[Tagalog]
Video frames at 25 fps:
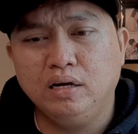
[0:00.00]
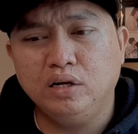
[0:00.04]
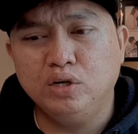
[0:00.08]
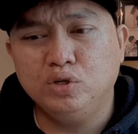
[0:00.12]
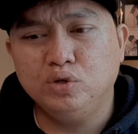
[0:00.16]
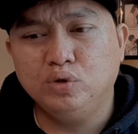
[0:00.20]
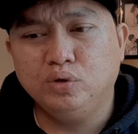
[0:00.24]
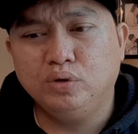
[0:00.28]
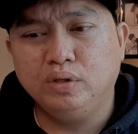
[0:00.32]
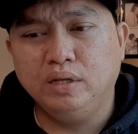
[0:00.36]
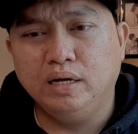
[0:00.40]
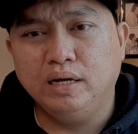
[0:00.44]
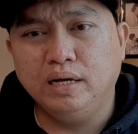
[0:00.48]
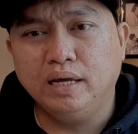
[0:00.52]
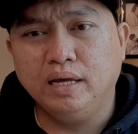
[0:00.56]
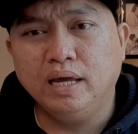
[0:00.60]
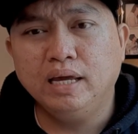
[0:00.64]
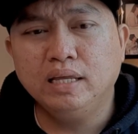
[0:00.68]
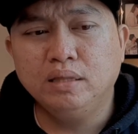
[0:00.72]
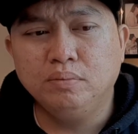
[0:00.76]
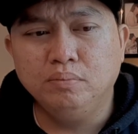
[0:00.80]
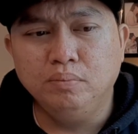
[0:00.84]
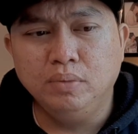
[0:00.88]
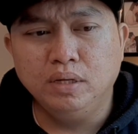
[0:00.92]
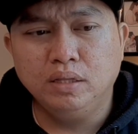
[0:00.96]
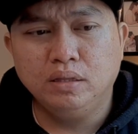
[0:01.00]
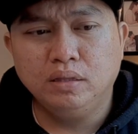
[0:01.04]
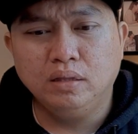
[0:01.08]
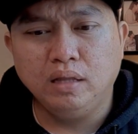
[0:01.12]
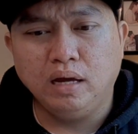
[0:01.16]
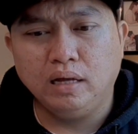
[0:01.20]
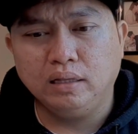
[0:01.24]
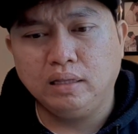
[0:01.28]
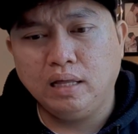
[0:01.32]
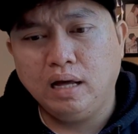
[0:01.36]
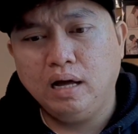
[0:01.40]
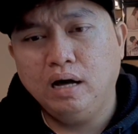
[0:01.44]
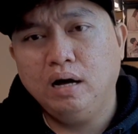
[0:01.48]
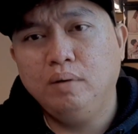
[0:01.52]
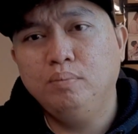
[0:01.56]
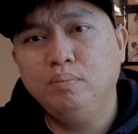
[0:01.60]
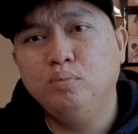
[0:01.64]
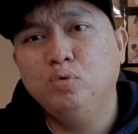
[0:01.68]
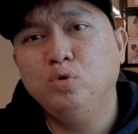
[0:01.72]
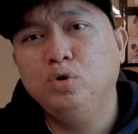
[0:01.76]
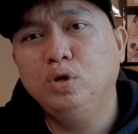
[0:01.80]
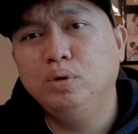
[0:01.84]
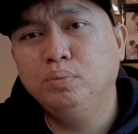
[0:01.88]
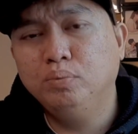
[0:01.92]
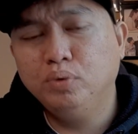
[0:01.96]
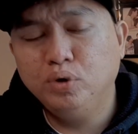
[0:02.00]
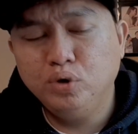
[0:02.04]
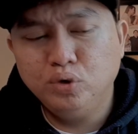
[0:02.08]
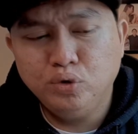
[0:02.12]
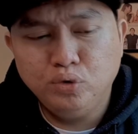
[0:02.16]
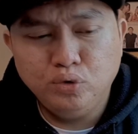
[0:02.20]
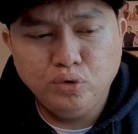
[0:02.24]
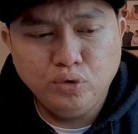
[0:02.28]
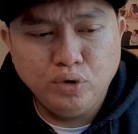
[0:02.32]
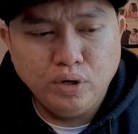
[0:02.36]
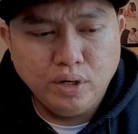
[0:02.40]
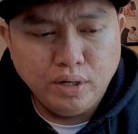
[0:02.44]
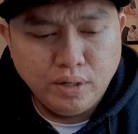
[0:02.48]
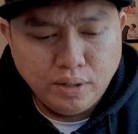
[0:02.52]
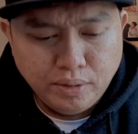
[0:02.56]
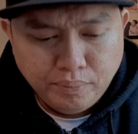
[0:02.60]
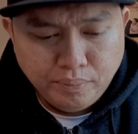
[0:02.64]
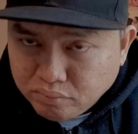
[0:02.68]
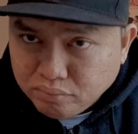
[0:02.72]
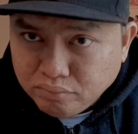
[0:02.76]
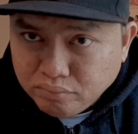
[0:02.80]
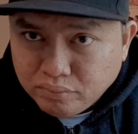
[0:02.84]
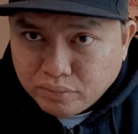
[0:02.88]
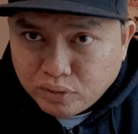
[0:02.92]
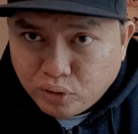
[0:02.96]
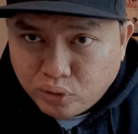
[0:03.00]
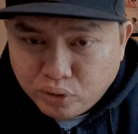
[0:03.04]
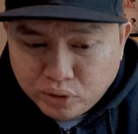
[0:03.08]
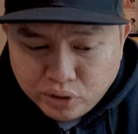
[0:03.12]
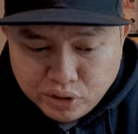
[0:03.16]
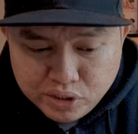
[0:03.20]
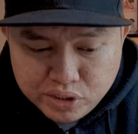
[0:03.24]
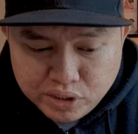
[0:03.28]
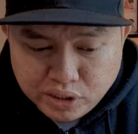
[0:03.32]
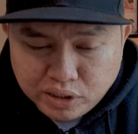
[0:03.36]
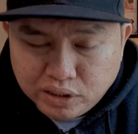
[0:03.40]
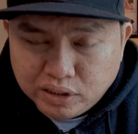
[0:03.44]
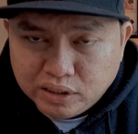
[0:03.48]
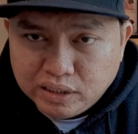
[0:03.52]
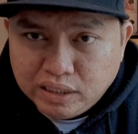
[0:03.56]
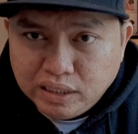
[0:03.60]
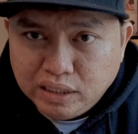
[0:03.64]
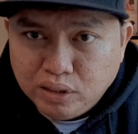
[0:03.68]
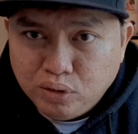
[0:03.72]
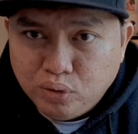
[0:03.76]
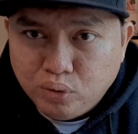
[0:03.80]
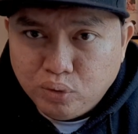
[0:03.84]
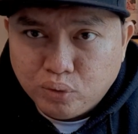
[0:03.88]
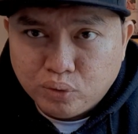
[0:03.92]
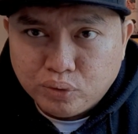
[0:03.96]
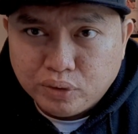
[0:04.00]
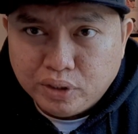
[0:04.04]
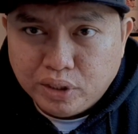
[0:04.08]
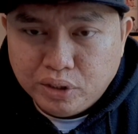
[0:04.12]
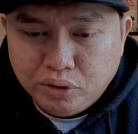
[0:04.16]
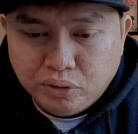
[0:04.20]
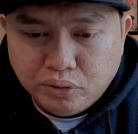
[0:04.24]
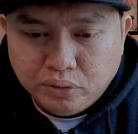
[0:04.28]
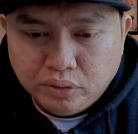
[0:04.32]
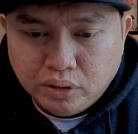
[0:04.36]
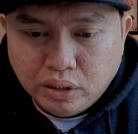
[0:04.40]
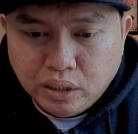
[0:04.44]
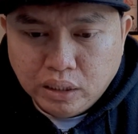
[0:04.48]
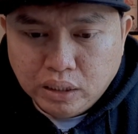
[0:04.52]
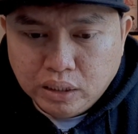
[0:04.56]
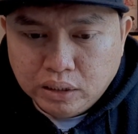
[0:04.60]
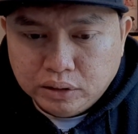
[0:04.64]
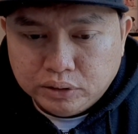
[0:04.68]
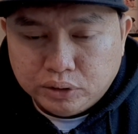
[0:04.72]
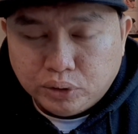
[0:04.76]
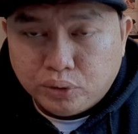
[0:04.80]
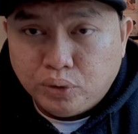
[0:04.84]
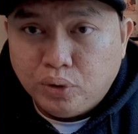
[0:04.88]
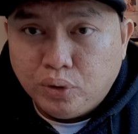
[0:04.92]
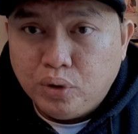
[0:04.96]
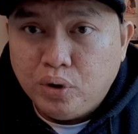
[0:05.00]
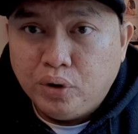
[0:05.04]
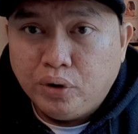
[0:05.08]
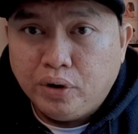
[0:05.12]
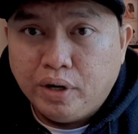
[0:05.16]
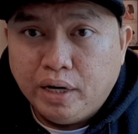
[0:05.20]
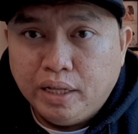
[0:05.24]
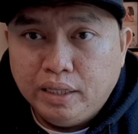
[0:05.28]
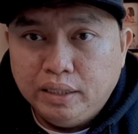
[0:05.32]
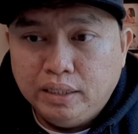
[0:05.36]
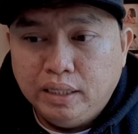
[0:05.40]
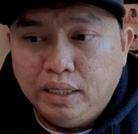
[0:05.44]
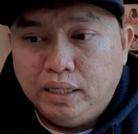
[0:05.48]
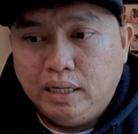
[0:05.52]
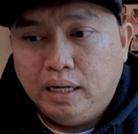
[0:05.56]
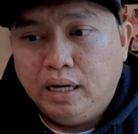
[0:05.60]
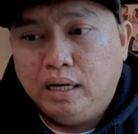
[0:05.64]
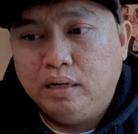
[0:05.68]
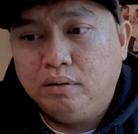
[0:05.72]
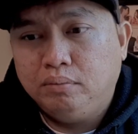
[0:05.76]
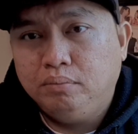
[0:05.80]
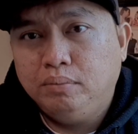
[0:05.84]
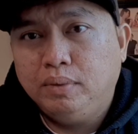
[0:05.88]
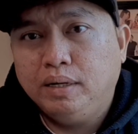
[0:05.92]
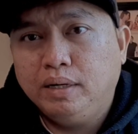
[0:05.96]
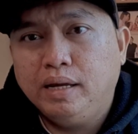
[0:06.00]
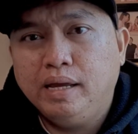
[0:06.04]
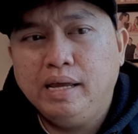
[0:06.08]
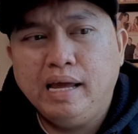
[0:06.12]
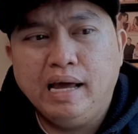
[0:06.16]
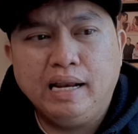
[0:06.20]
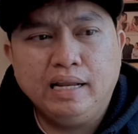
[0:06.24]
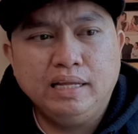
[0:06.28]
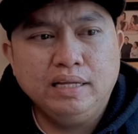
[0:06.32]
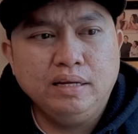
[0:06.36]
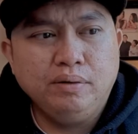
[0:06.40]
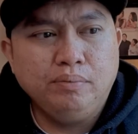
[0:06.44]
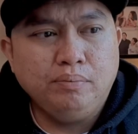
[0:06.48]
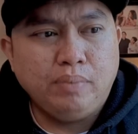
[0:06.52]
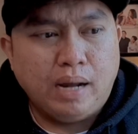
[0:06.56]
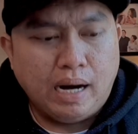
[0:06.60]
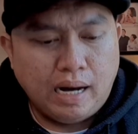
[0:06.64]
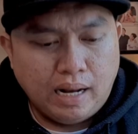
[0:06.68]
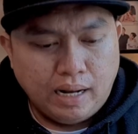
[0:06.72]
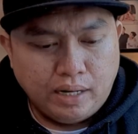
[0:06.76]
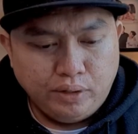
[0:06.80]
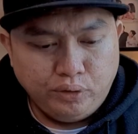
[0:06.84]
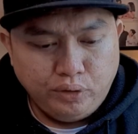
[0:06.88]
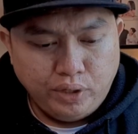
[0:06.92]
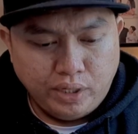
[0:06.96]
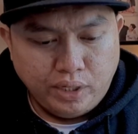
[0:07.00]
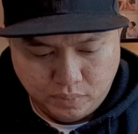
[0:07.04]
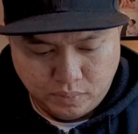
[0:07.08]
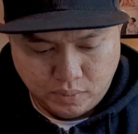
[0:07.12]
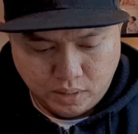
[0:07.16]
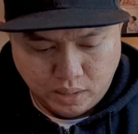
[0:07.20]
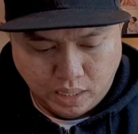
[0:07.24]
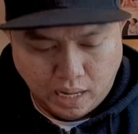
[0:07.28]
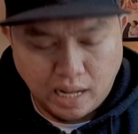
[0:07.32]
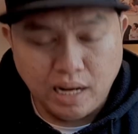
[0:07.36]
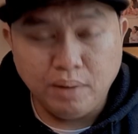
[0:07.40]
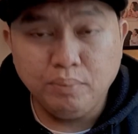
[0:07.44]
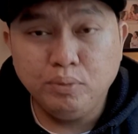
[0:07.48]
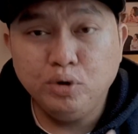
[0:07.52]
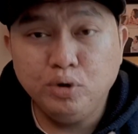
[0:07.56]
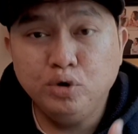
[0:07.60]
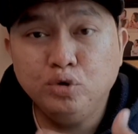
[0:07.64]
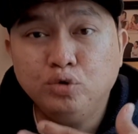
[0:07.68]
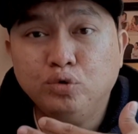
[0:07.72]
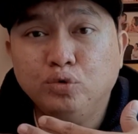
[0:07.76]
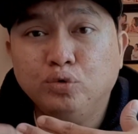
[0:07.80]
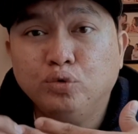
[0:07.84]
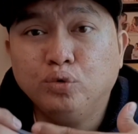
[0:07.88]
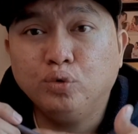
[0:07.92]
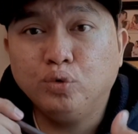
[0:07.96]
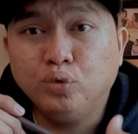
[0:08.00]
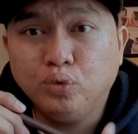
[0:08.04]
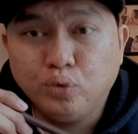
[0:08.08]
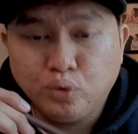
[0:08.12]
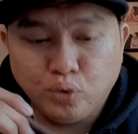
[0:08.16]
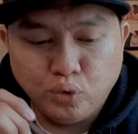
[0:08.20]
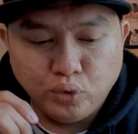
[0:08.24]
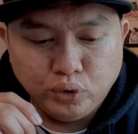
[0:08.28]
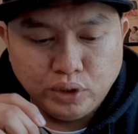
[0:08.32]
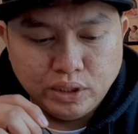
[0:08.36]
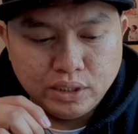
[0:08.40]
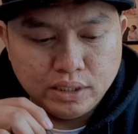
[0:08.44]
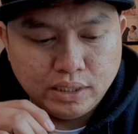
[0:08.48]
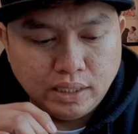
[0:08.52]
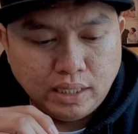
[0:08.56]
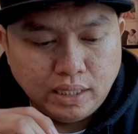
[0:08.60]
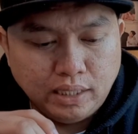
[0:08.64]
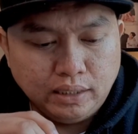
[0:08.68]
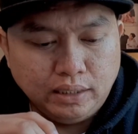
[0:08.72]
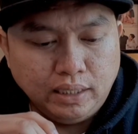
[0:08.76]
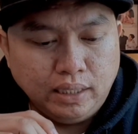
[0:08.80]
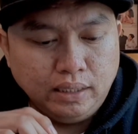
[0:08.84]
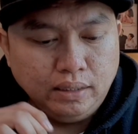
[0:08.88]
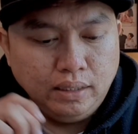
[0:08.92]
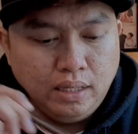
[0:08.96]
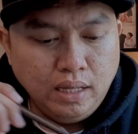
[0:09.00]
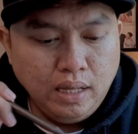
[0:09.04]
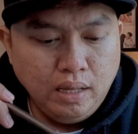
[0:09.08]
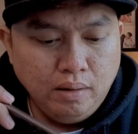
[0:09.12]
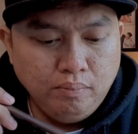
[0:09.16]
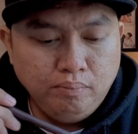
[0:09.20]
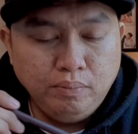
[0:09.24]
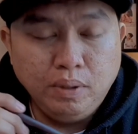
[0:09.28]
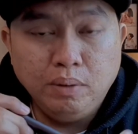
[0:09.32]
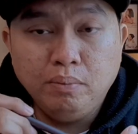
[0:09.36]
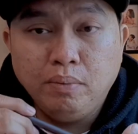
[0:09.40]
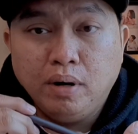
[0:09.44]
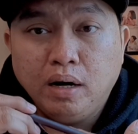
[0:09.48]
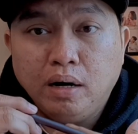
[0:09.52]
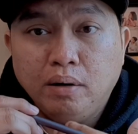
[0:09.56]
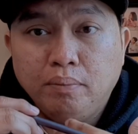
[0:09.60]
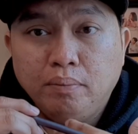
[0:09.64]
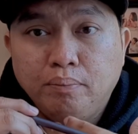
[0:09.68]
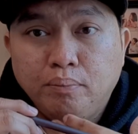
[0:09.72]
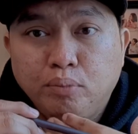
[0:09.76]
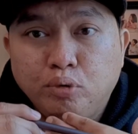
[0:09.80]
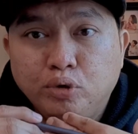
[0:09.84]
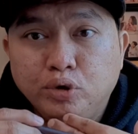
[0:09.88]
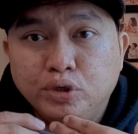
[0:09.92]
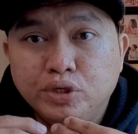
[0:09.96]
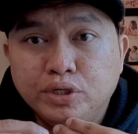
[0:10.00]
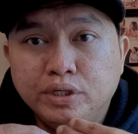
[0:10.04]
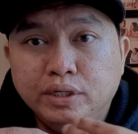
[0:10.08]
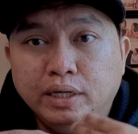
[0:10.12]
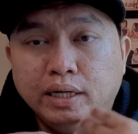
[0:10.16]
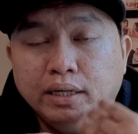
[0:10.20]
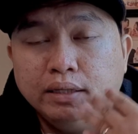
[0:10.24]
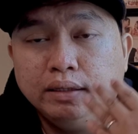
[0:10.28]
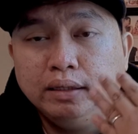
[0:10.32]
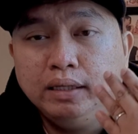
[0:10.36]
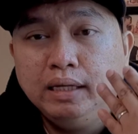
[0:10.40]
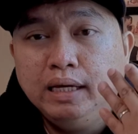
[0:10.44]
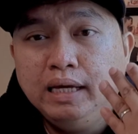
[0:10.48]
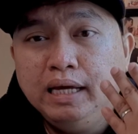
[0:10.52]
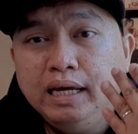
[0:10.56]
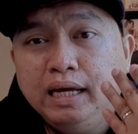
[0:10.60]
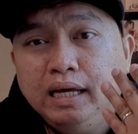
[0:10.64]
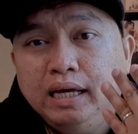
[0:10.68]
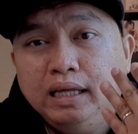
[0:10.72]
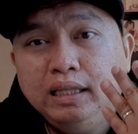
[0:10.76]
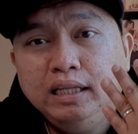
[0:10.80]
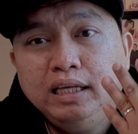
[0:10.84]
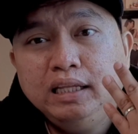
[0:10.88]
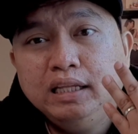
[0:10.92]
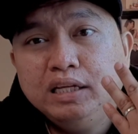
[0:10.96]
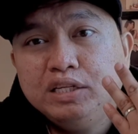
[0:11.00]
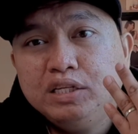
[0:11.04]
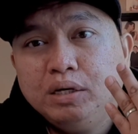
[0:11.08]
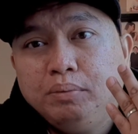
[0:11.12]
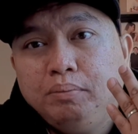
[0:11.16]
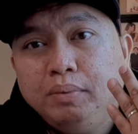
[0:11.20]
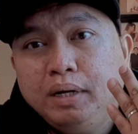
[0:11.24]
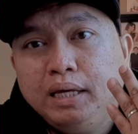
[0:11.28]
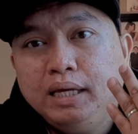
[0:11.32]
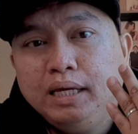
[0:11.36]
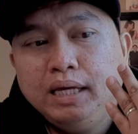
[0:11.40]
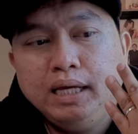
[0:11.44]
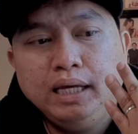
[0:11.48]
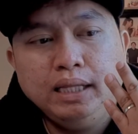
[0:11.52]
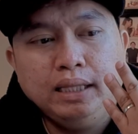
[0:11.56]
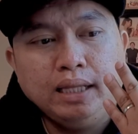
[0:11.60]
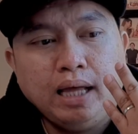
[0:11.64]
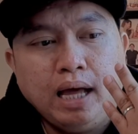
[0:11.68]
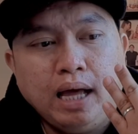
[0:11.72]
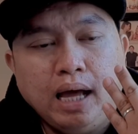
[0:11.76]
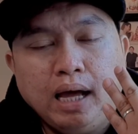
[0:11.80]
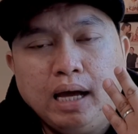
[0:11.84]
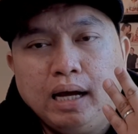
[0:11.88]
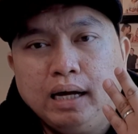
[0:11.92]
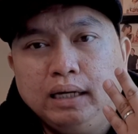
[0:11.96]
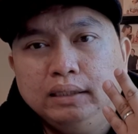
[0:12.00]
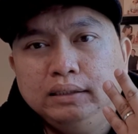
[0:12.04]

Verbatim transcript: lang i-shoot ng 8-bit at hahabulin mo yung uh, orange and teal look na yon sa color grading, ang mangyayari niyan parang ano eh, alam mo yung kutis natin, may mga pores yan, hindi na siya makikita.